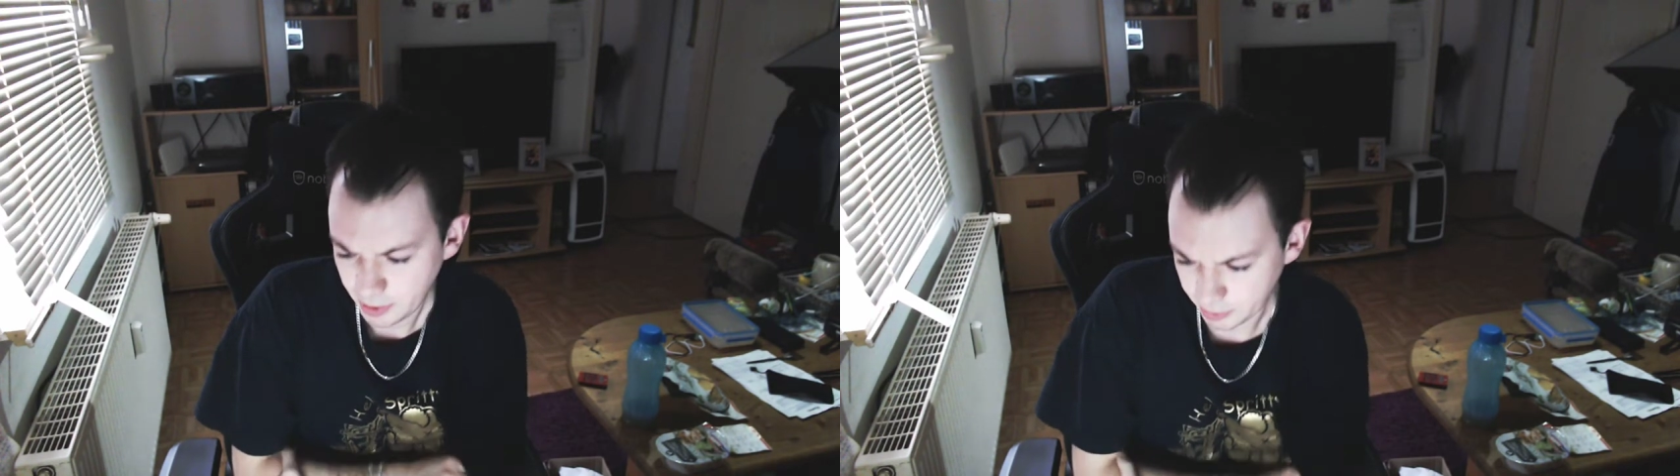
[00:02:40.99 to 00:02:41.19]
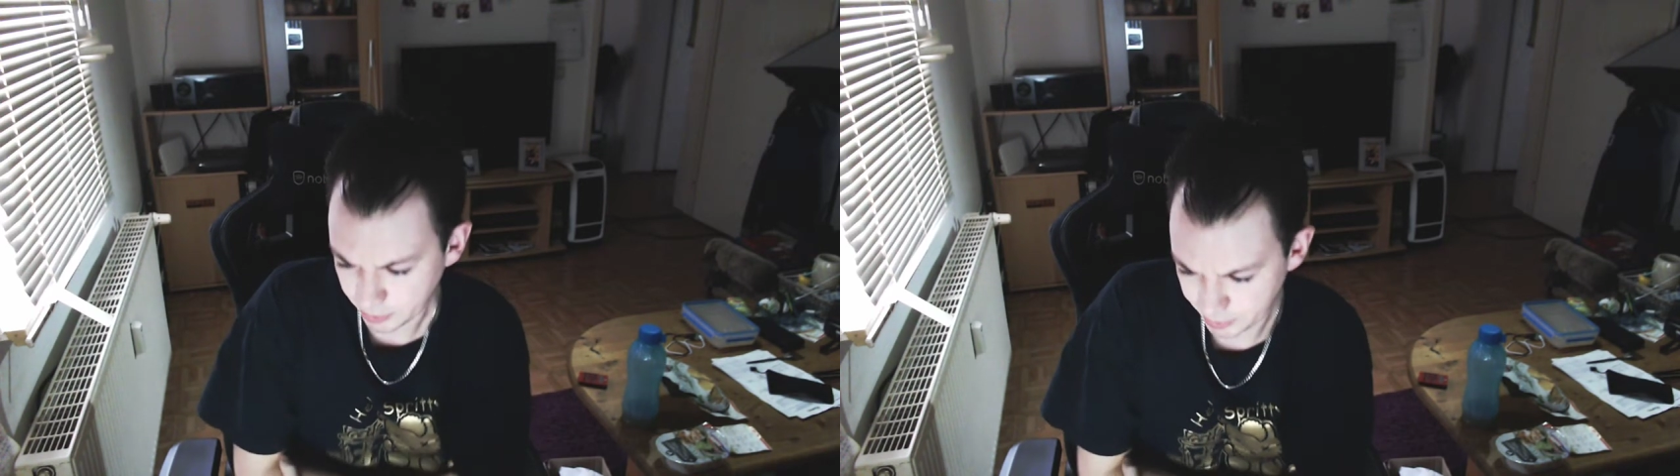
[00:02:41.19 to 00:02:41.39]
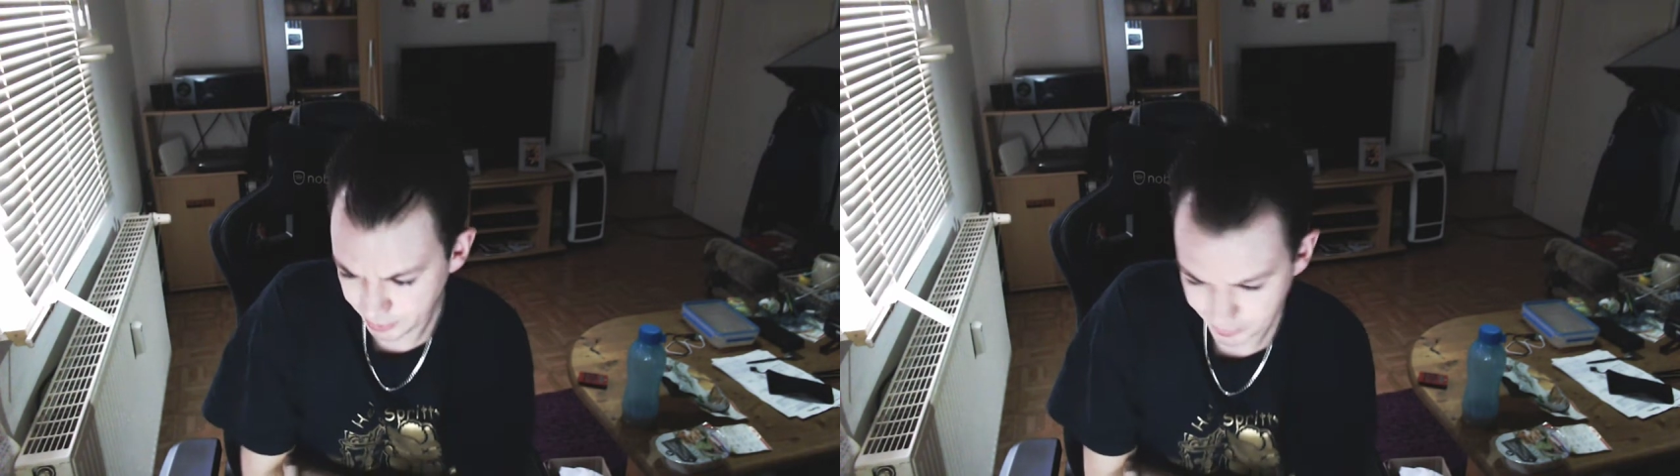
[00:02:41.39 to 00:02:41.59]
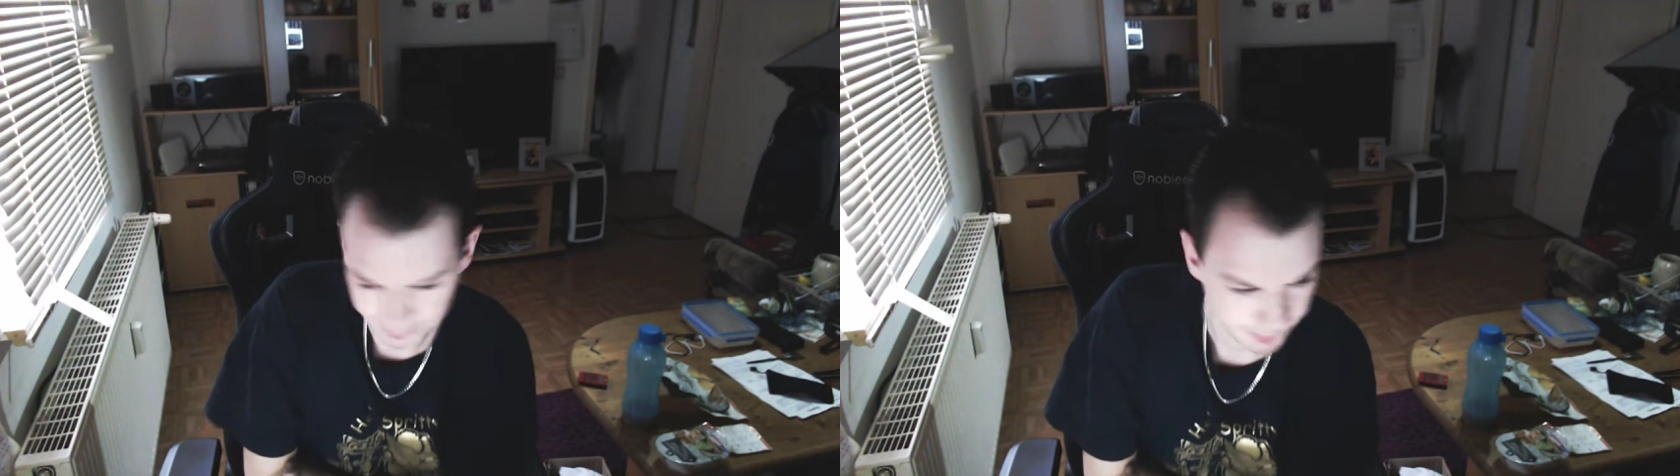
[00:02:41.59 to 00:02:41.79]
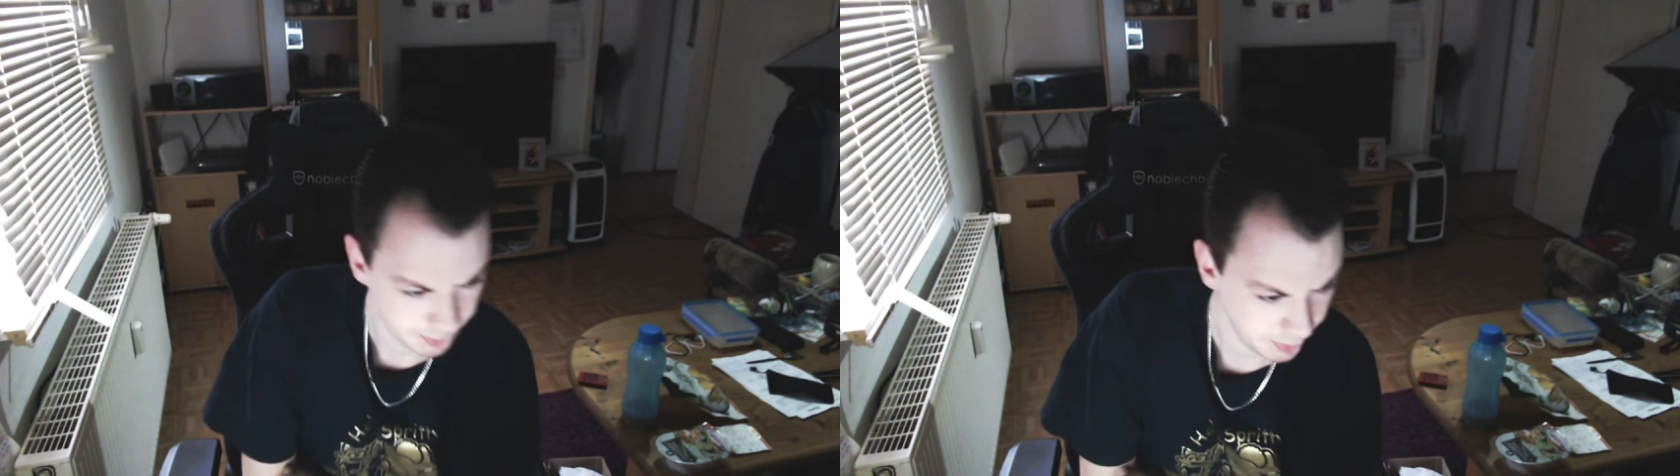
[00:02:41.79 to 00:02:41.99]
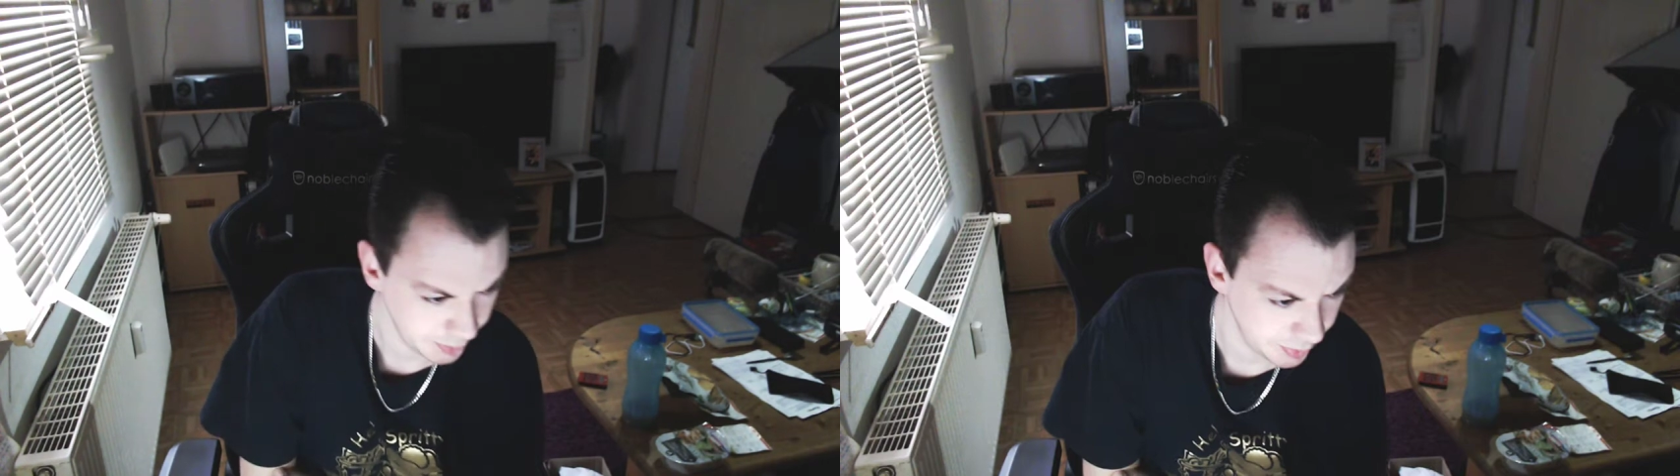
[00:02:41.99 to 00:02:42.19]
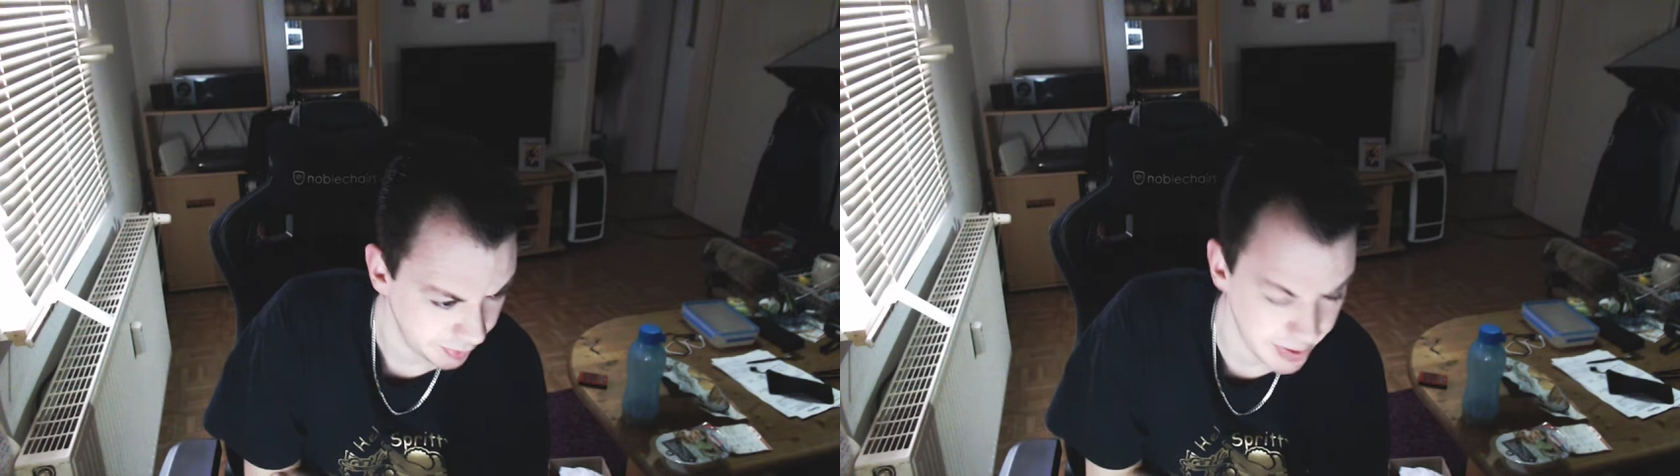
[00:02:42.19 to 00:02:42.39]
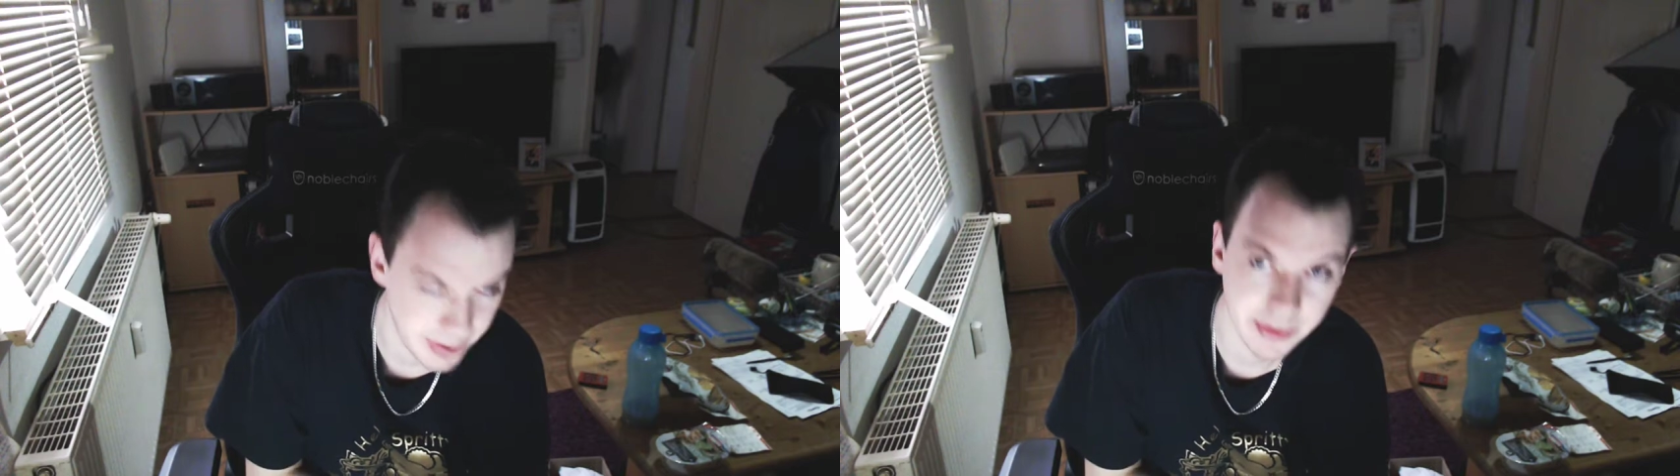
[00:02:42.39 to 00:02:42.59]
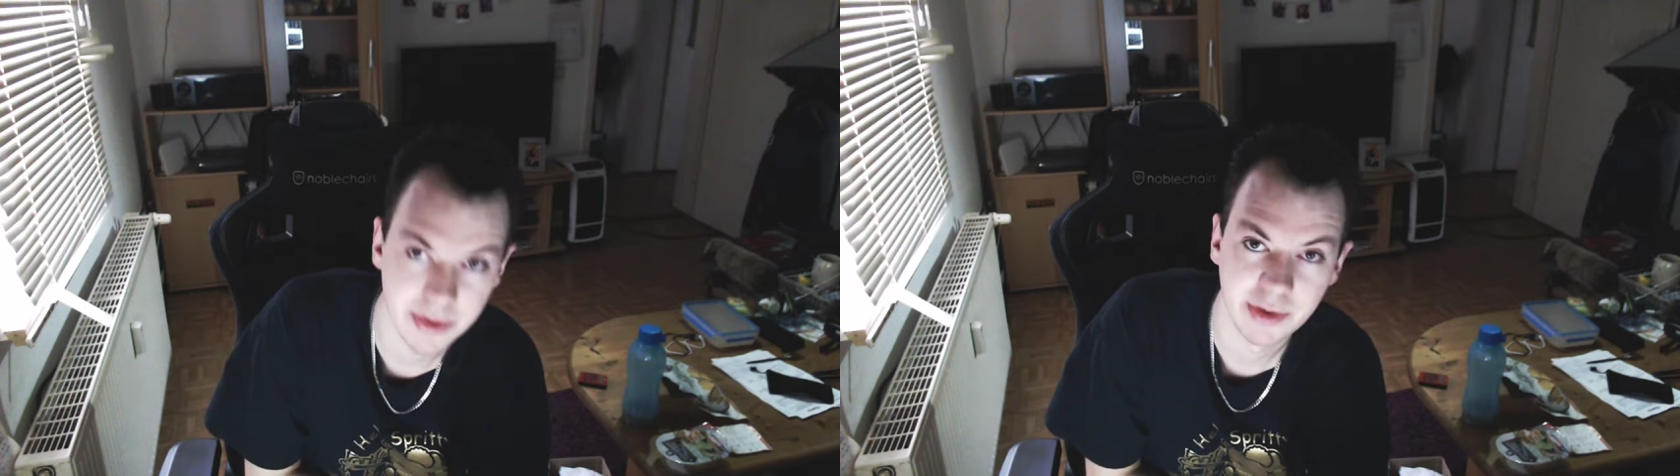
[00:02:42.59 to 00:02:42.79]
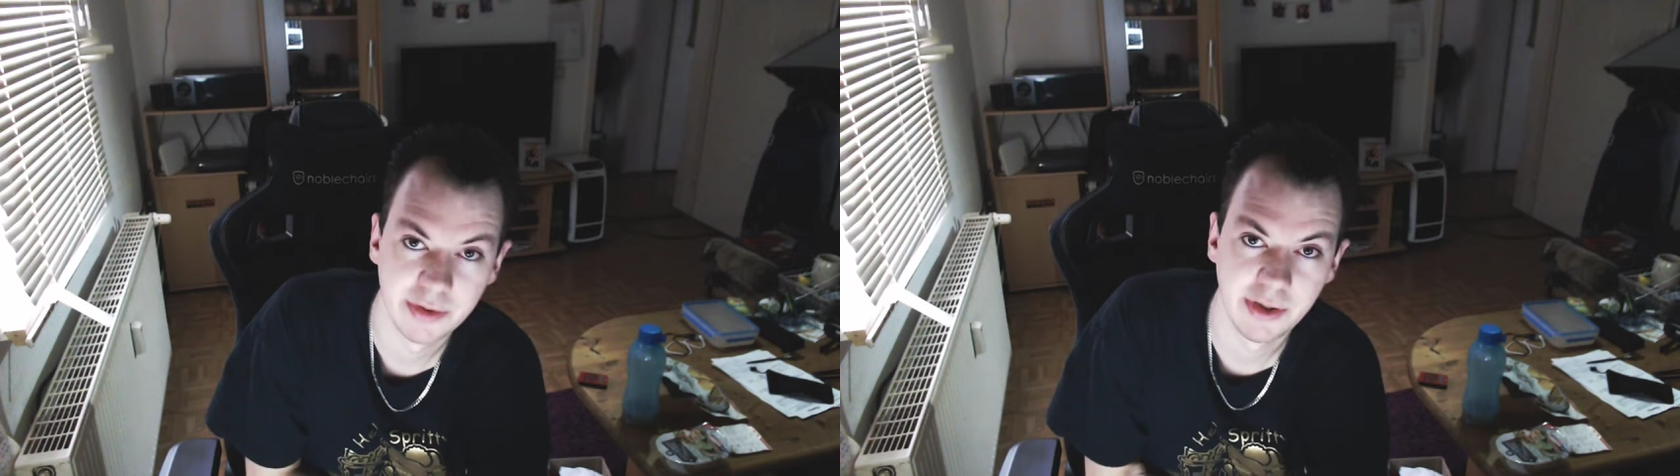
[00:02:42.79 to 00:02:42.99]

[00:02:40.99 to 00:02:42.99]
Und wir sehen uns.